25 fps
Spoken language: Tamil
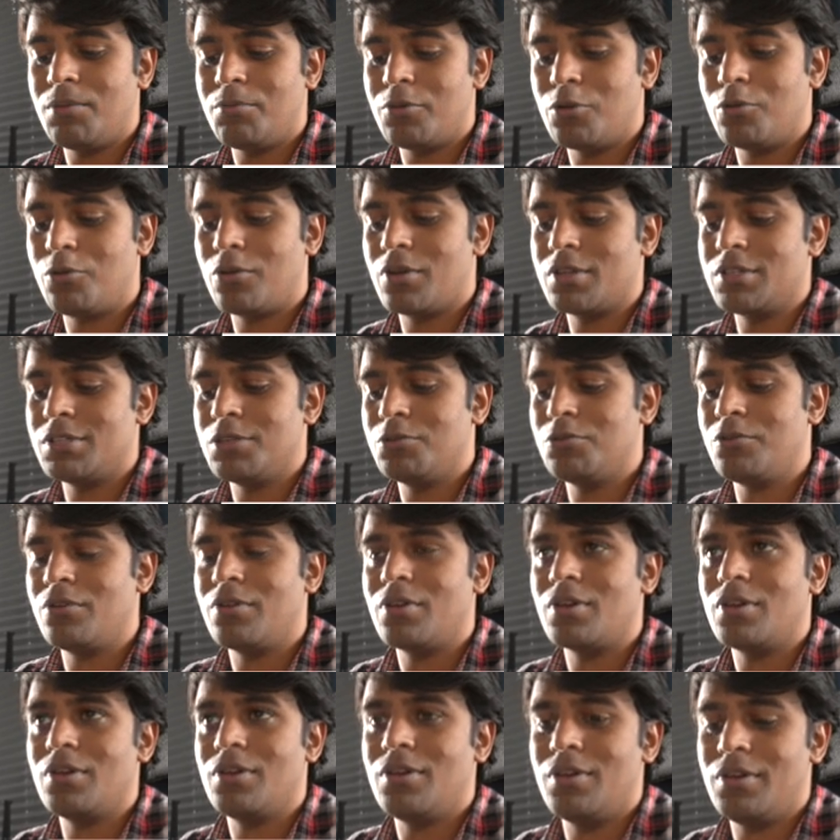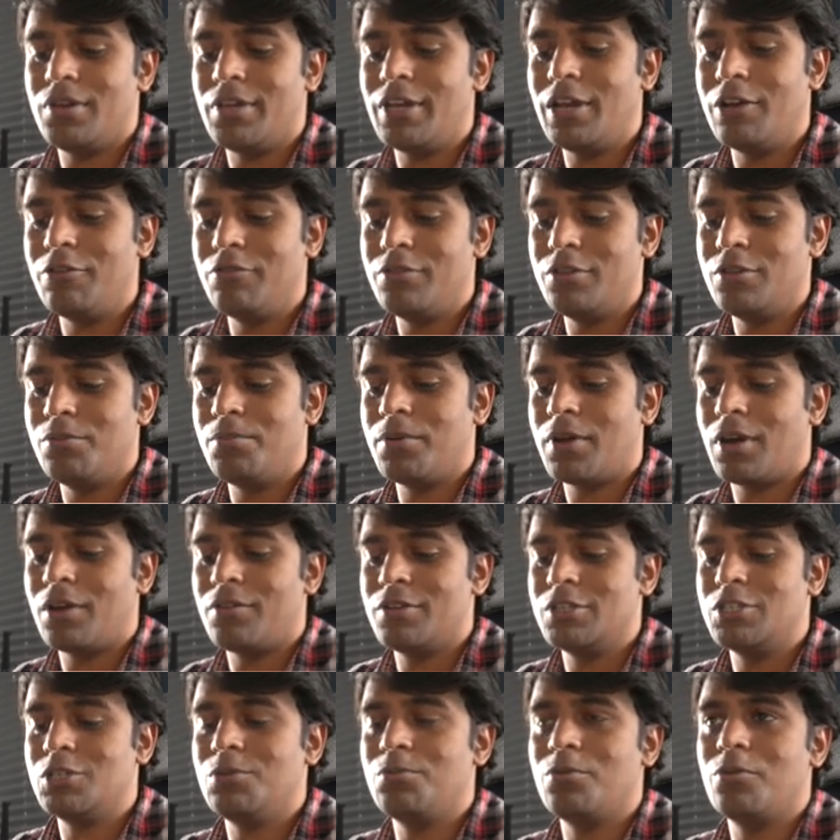நம்ம குறைஞ்சது ஒரு எழுபது
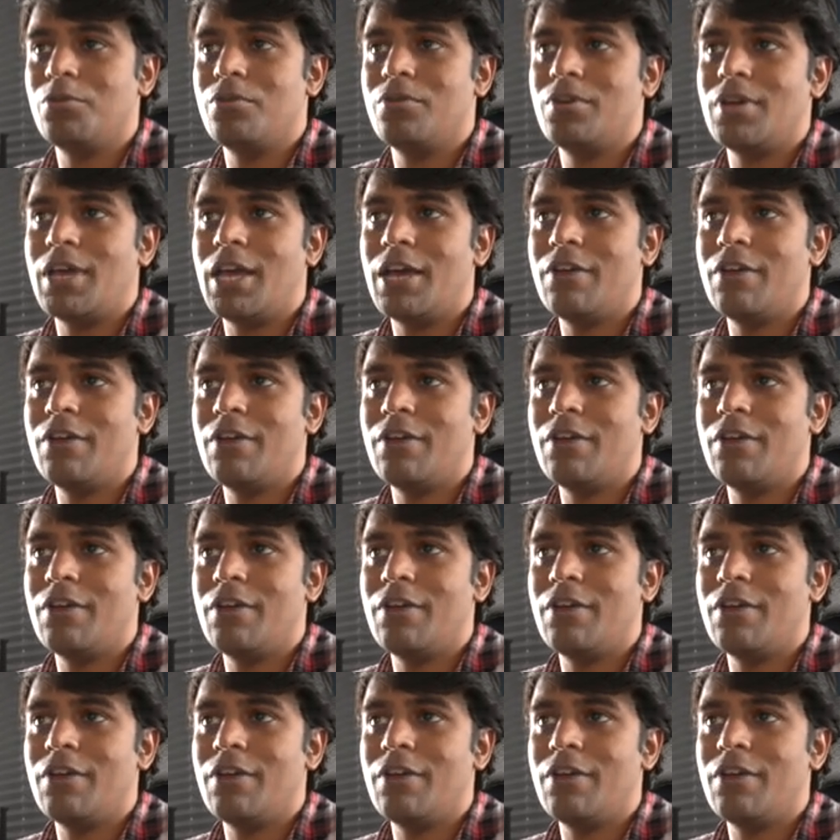பேர்னு வச்சுப்போம்